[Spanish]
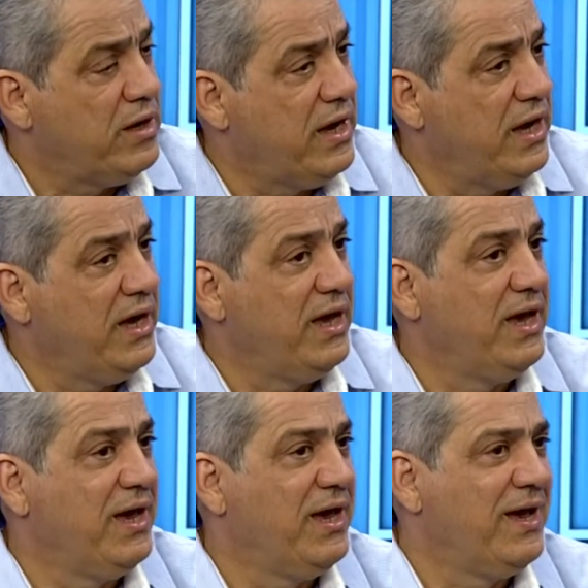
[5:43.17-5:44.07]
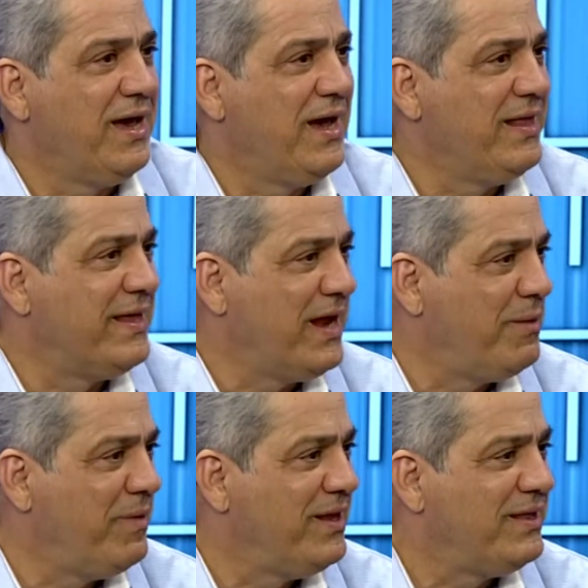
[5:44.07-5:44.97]
que
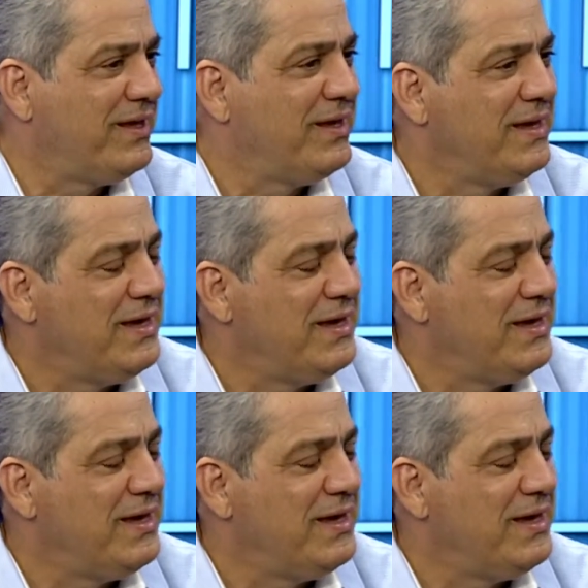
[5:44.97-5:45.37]
generalmente